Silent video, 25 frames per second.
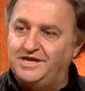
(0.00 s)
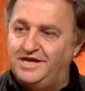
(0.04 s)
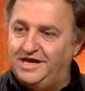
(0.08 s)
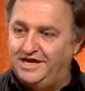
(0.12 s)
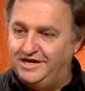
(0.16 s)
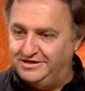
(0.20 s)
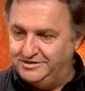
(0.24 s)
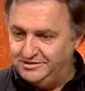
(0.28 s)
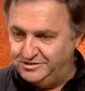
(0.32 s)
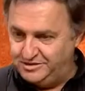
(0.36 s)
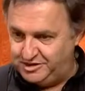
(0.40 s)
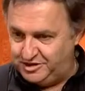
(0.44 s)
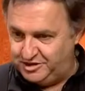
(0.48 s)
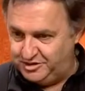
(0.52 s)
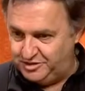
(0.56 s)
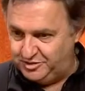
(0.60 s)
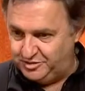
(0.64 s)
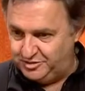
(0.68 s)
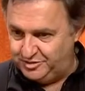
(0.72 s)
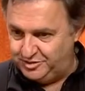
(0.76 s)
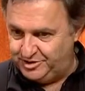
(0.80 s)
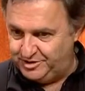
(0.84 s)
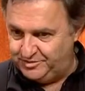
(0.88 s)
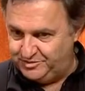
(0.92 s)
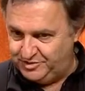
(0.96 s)
é
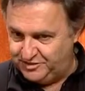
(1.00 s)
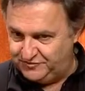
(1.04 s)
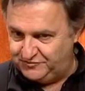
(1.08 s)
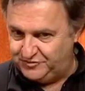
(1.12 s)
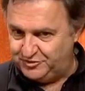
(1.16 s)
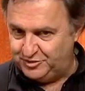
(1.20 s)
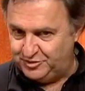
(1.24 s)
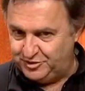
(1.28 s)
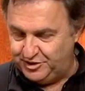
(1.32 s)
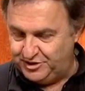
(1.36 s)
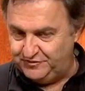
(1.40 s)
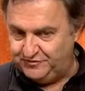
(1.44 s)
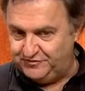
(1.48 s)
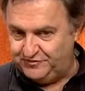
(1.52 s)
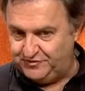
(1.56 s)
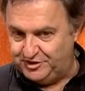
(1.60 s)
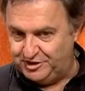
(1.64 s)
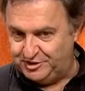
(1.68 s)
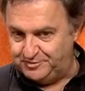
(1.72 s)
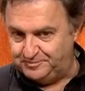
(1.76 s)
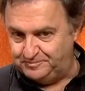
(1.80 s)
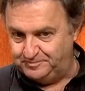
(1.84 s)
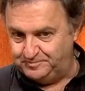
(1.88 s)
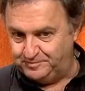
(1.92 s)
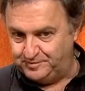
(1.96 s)
anterior à minha
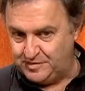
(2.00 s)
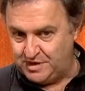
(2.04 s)
fotografia.